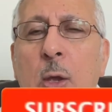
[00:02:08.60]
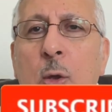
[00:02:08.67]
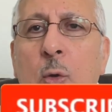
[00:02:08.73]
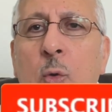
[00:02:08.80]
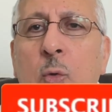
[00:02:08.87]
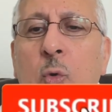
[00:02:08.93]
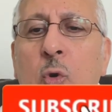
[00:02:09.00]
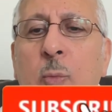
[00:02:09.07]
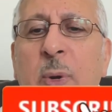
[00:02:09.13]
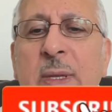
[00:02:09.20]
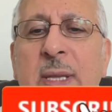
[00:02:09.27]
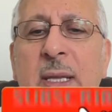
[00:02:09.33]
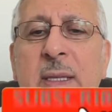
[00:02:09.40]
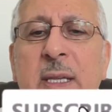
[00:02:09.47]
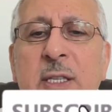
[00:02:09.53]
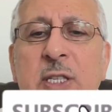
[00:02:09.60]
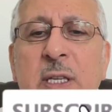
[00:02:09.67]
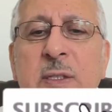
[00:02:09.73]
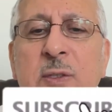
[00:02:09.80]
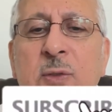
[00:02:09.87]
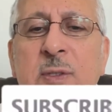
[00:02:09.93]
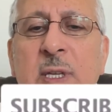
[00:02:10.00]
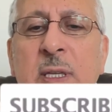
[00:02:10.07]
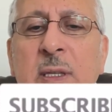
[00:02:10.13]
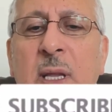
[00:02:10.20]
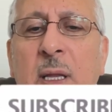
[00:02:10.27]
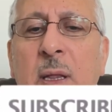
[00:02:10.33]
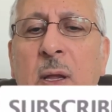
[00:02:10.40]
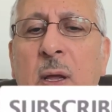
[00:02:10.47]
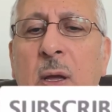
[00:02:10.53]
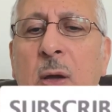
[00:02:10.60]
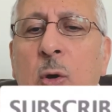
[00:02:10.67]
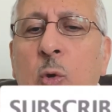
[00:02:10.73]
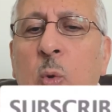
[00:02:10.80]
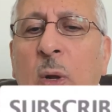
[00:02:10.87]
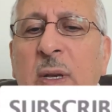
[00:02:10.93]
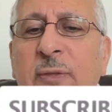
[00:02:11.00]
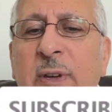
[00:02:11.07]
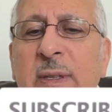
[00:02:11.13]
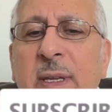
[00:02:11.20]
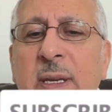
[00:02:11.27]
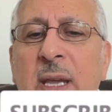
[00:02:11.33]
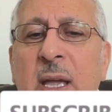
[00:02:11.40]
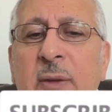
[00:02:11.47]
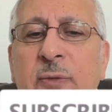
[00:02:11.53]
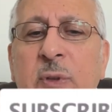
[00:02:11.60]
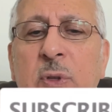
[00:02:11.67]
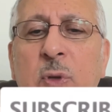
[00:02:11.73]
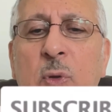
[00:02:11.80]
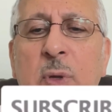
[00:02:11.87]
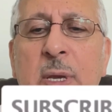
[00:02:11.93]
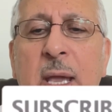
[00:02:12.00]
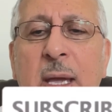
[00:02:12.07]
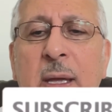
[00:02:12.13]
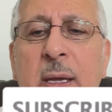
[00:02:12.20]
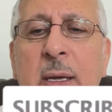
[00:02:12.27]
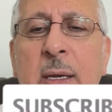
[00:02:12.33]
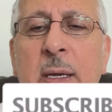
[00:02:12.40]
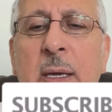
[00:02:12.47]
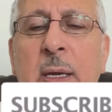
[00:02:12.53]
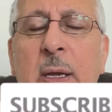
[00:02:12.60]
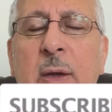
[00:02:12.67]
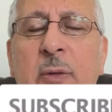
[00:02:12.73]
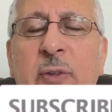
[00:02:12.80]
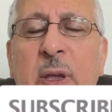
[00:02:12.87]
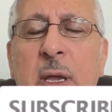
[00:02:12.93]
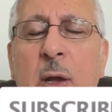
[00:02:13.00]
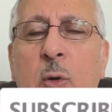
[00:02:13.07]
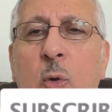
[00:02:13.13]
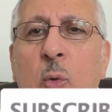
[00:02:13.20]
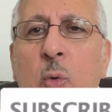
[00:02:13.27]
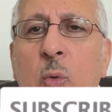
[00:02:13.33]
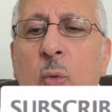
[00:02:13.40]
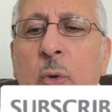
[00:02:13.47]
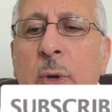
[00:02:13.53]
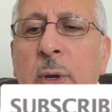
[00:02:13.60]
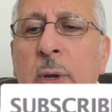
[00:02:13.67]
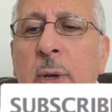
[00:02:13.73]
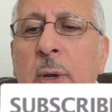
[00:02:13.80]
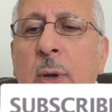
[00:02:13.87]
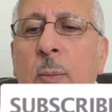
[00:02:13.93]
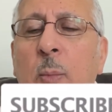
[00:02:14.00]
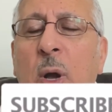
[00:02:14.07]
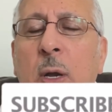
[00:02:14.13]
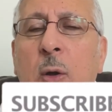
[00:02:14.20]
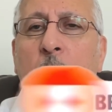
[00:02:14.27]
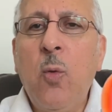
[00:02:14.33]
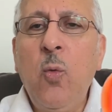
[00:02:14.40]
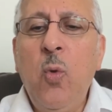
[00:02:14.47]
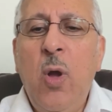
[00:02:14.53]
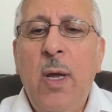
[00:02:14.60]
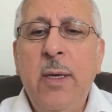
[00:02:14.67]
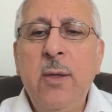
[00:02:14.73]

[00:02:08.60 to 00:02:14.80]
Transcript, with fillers: عقوبه التجسس عند الله هو الفضيحه في الدنيا فيكون مكروها